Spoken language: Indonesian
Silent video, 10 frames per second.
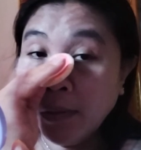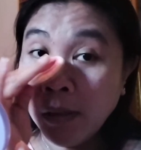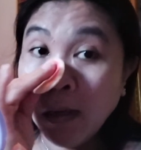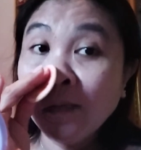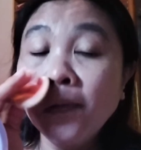
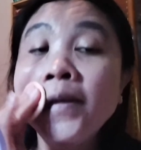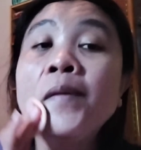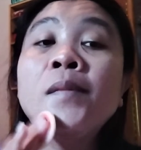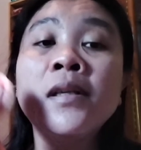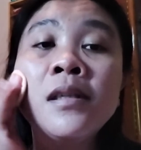bedakku
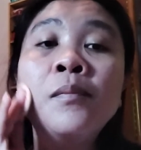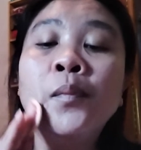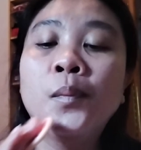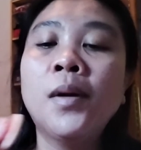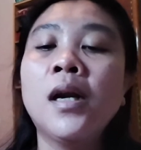ini masih
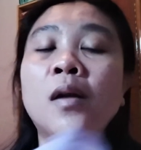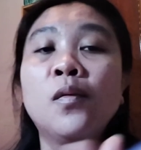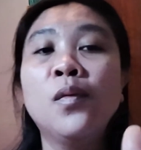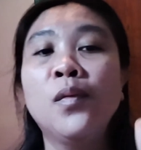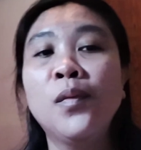
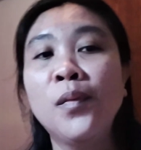penuh